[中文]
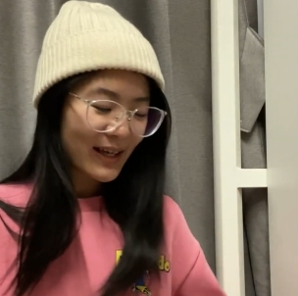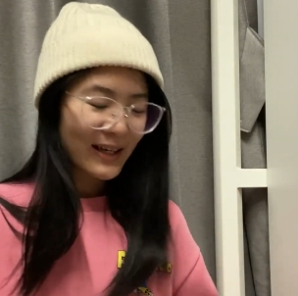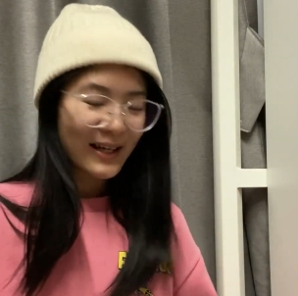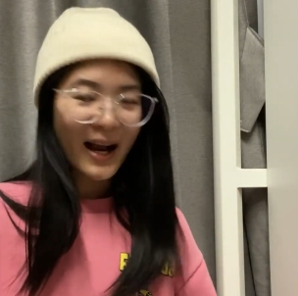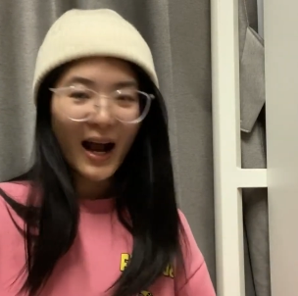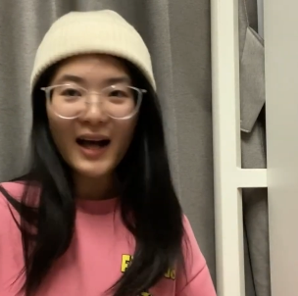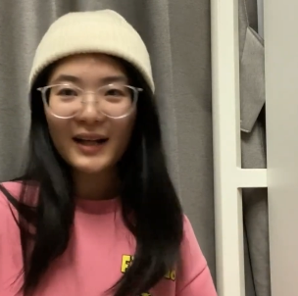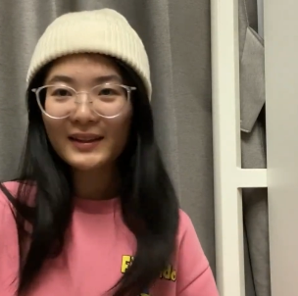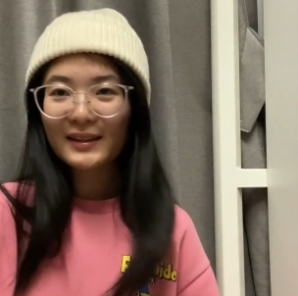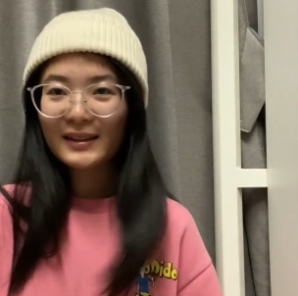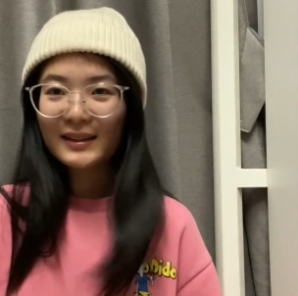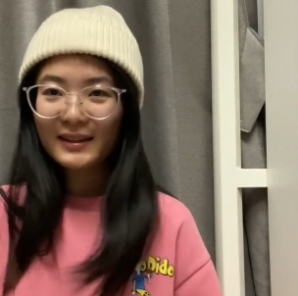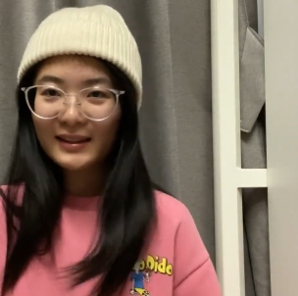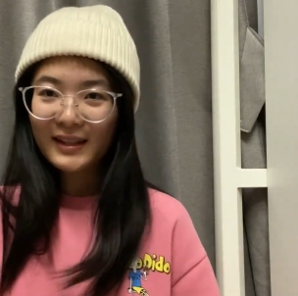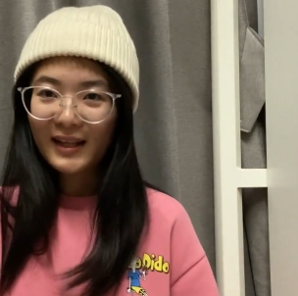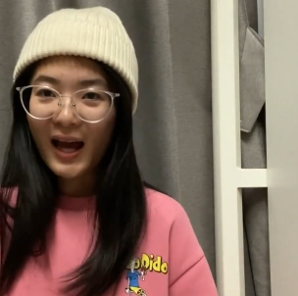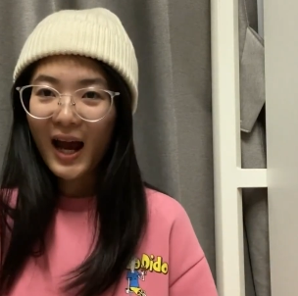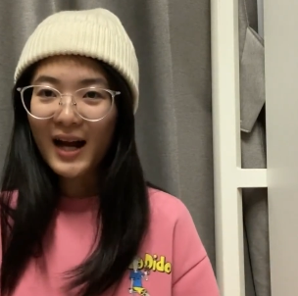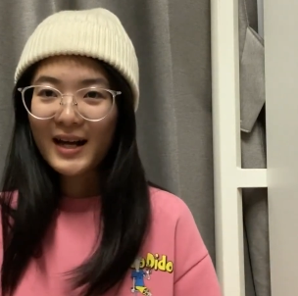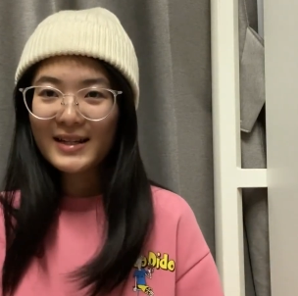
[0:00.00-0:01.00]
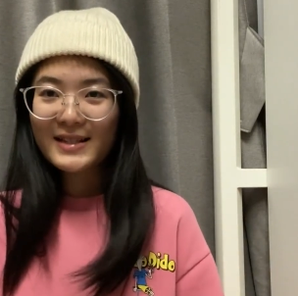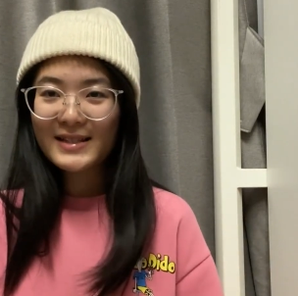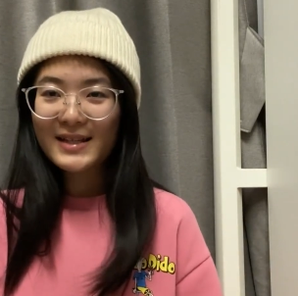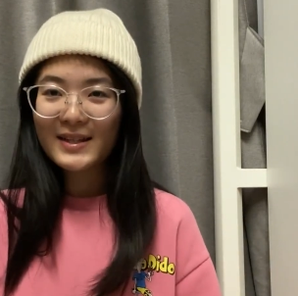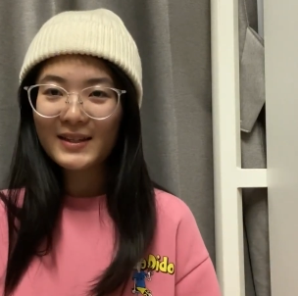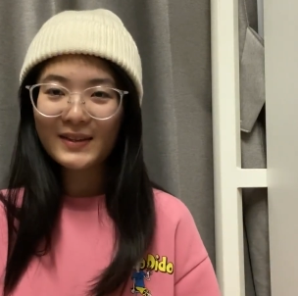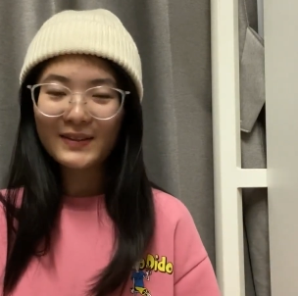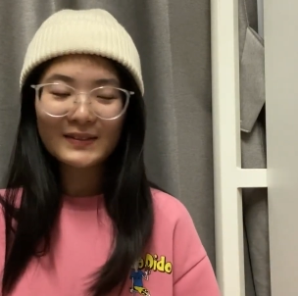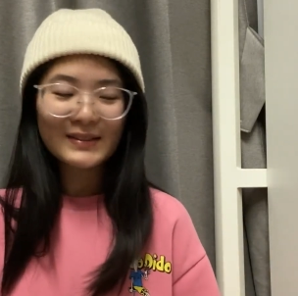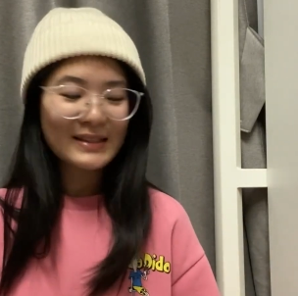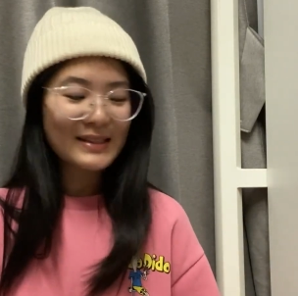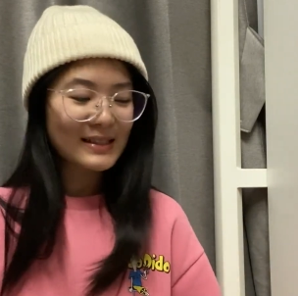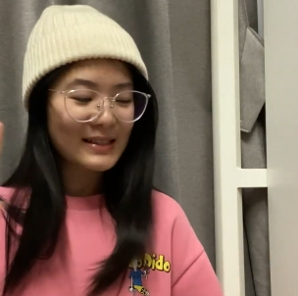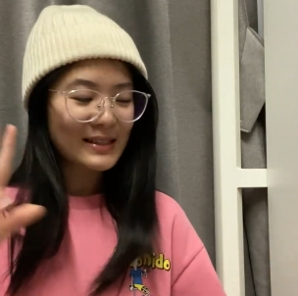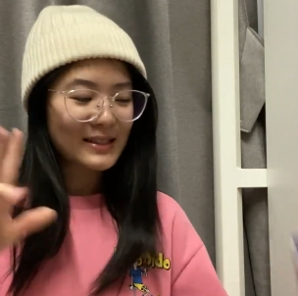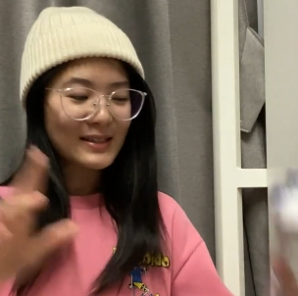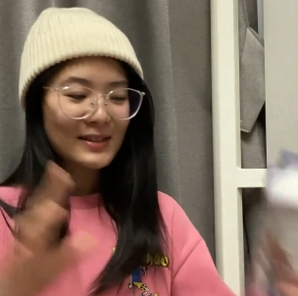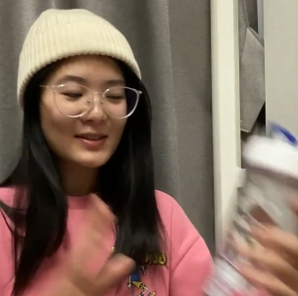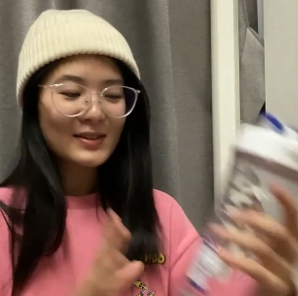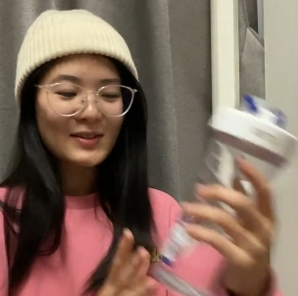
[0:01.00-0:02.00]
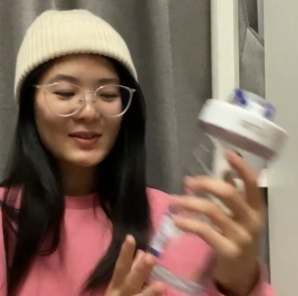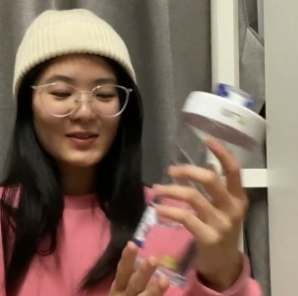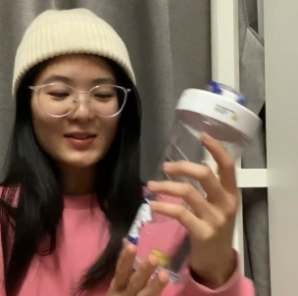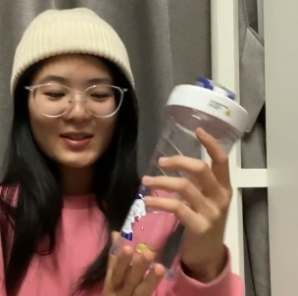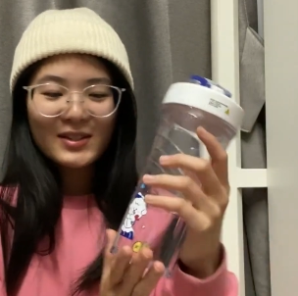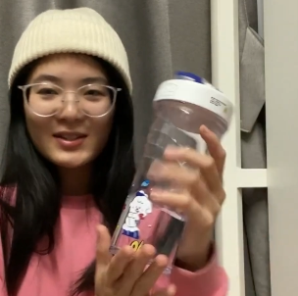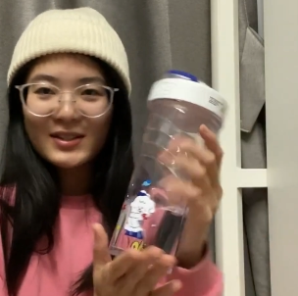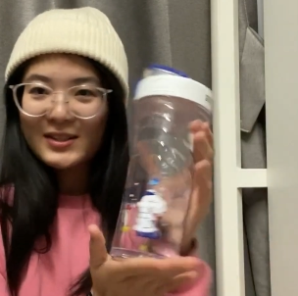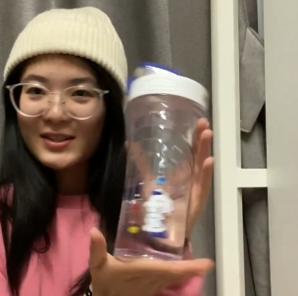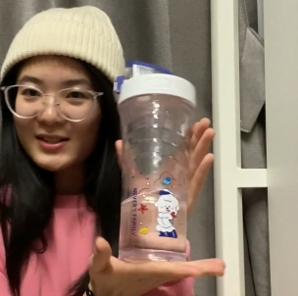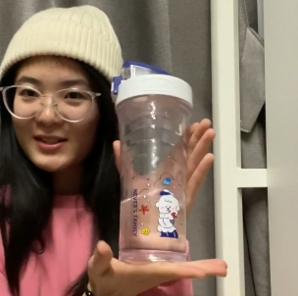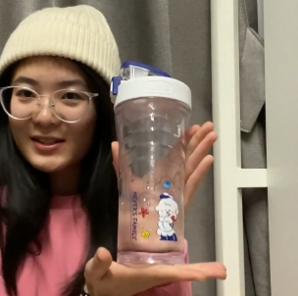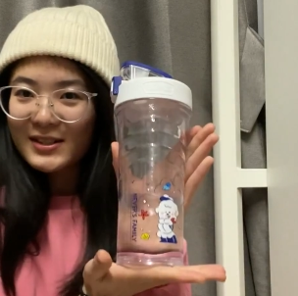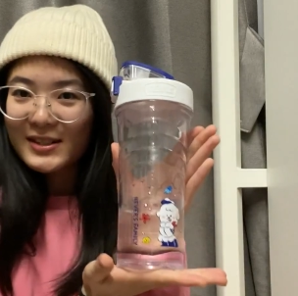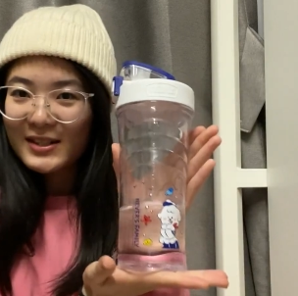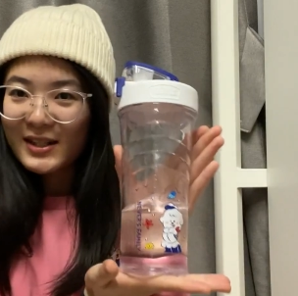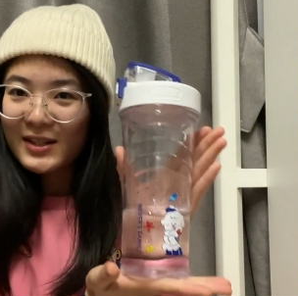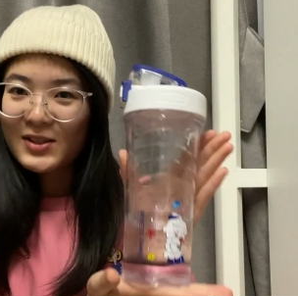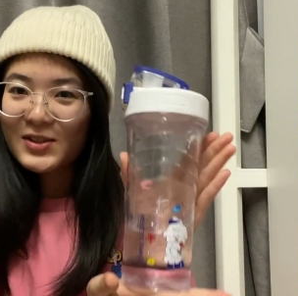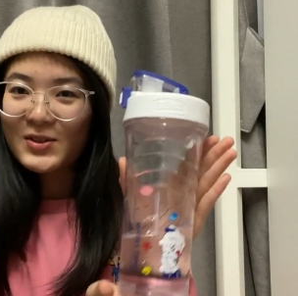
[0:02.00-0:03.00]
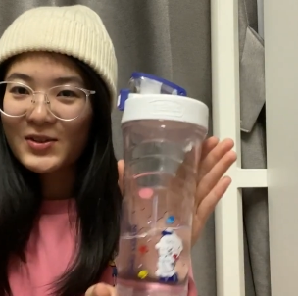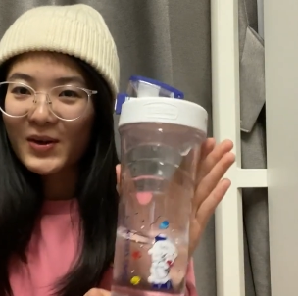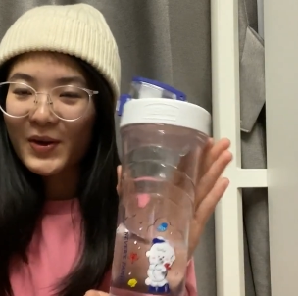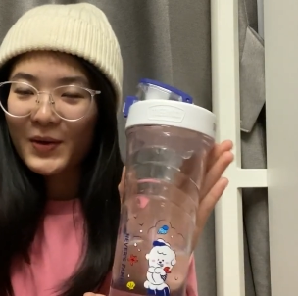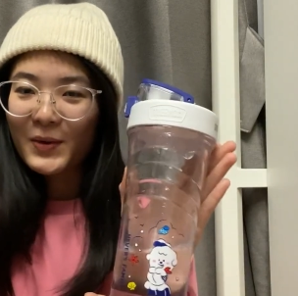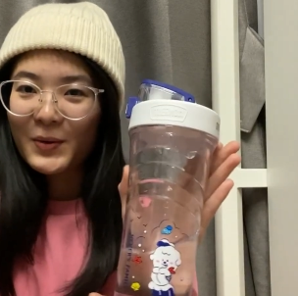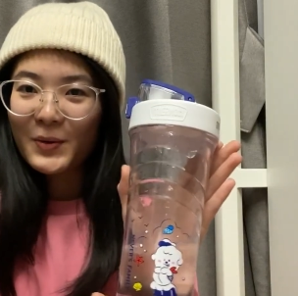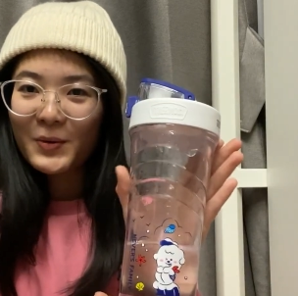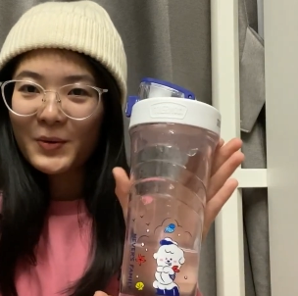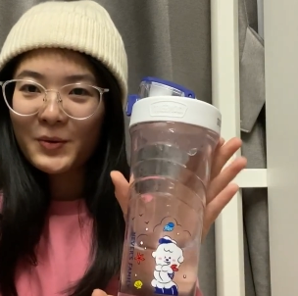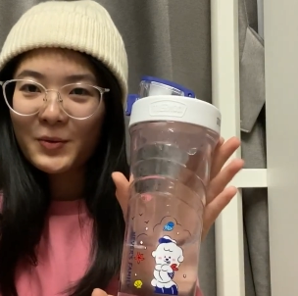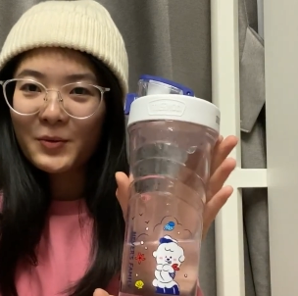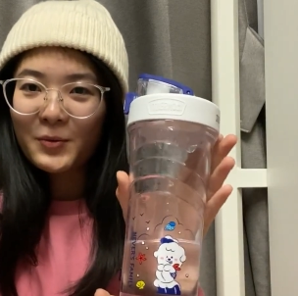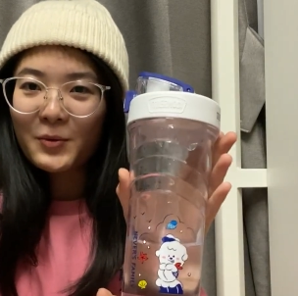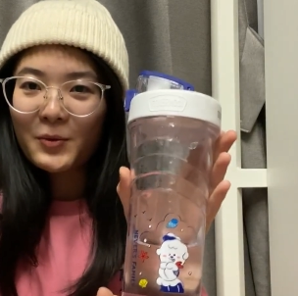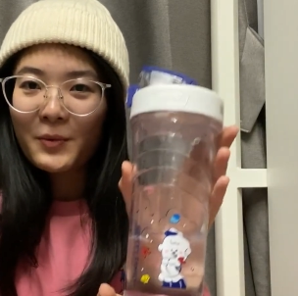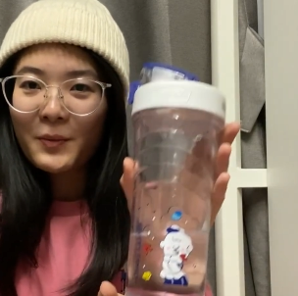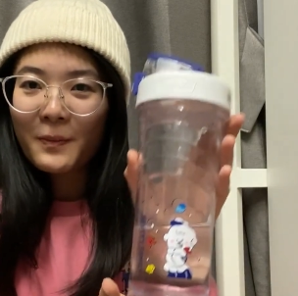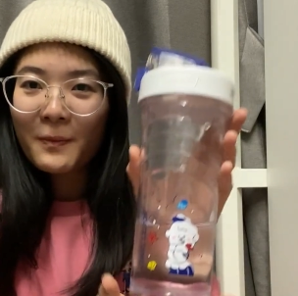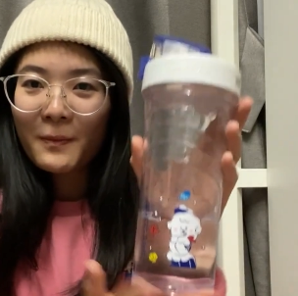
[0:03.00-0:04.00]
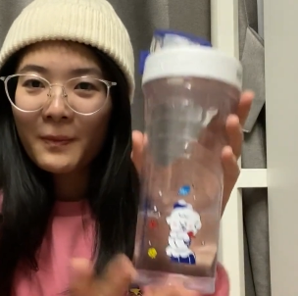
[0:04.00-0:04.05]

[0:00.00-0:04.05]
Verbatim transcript: 然后第二件东西就是这个水壶，